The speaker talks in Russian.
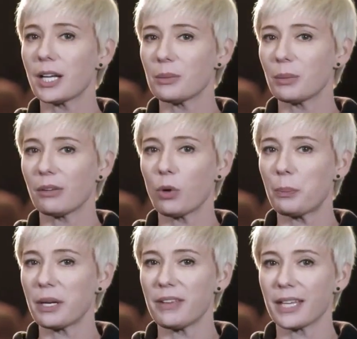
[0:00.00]
ждали
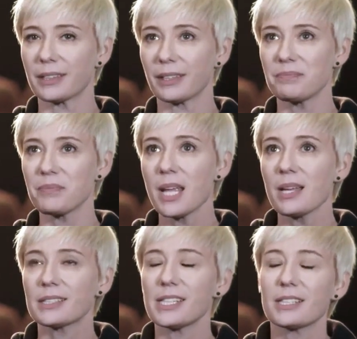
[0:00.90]
моего привета,
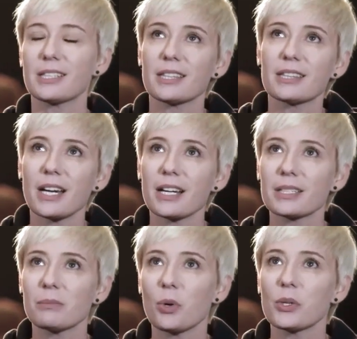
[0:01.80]
где над
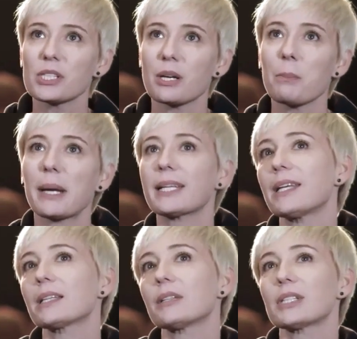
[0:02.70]
янтарным озером
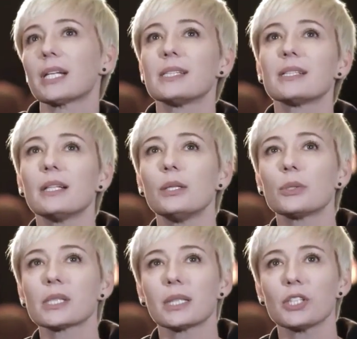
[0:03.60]
паркета всходила
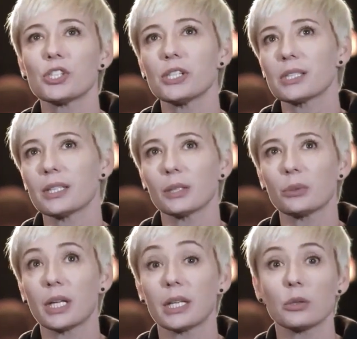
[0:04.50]
люстра чистая
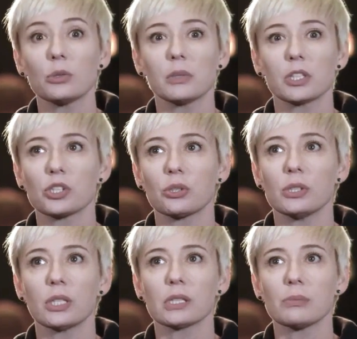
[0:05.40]
луна. Я думала,
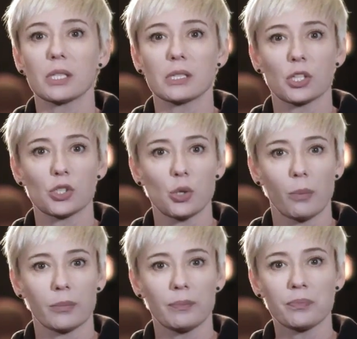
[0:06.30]
что делать мне с
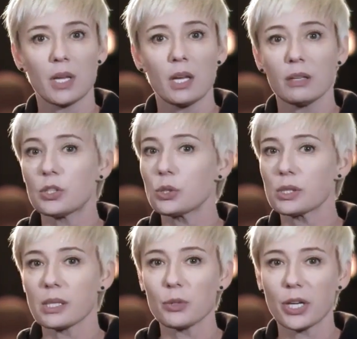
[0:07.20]
дождем. Ведь
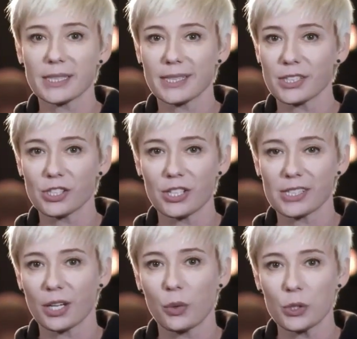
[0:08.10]
он со мной расстаться
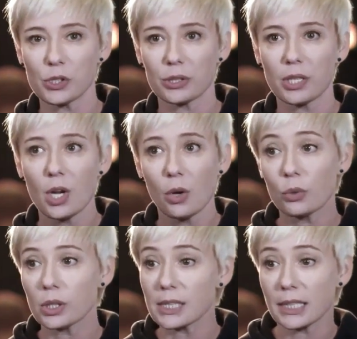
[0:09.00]
не захочет.
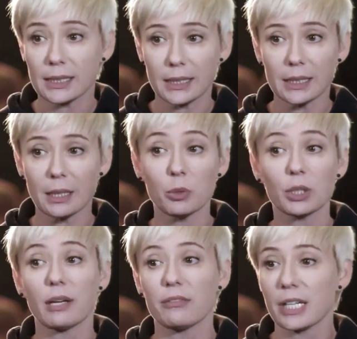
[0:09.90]
Он наследит, там
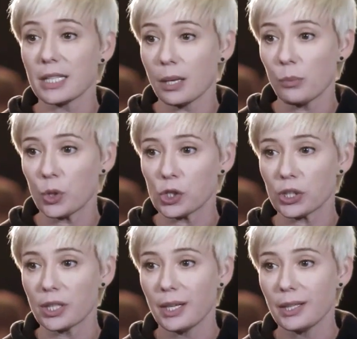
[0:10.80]
он ковры
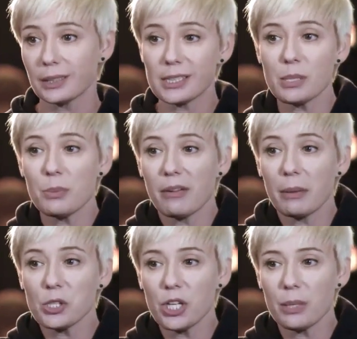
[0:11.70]
намочит. Да с ним меня
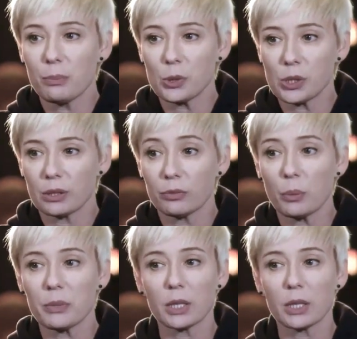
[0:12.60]
вообще не пустят. В